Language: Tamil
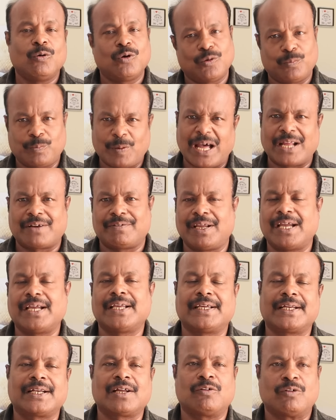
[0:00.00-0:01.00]
ஒரு
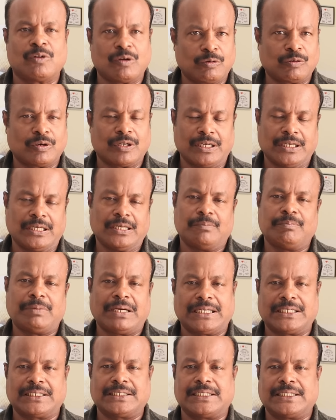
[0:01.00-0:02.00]
பார்வையாக இங்கே நான் உங்கள் கூட
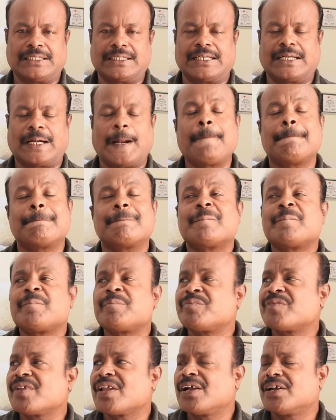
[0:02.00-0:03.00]
பகிர்ந்துக்கிருக்கிறேன்
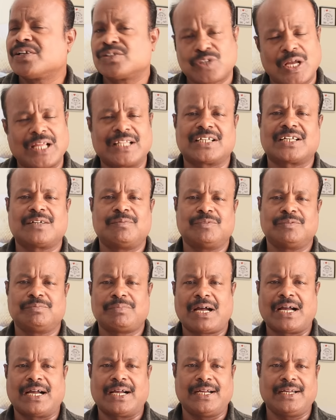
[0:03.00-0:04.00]
இருக்கிறேன் ஸோ அதற்கு
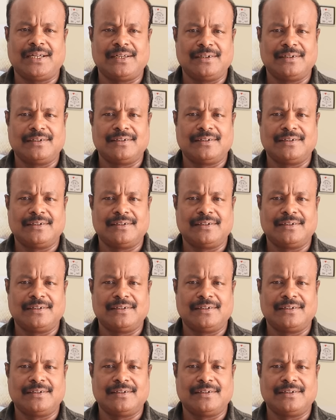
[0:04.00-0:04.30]
முன்பாக